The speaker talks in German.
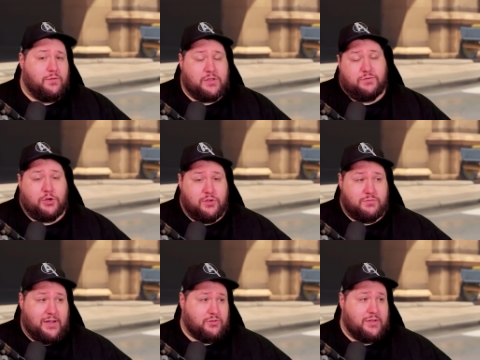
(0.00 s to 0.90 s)
also wir können uns
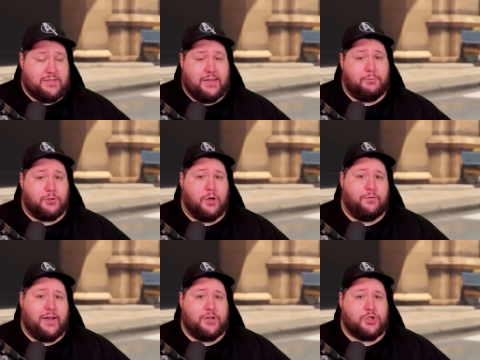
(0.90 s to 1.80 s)
im aktuellen Zeitpunkt
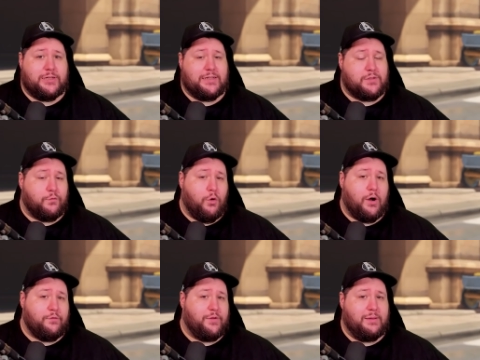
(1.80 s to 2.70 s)
darauf einstellen, dass
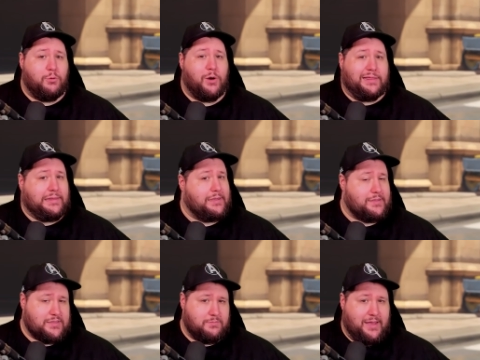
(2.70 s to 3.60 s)
vor Februar
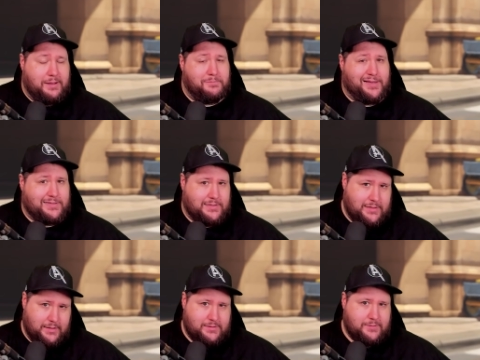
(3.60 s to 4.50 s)
nichts mehr
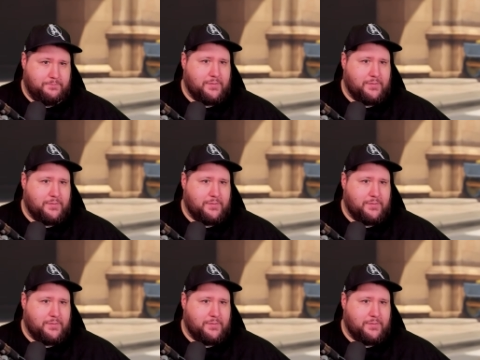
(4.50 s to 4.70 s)
passiert.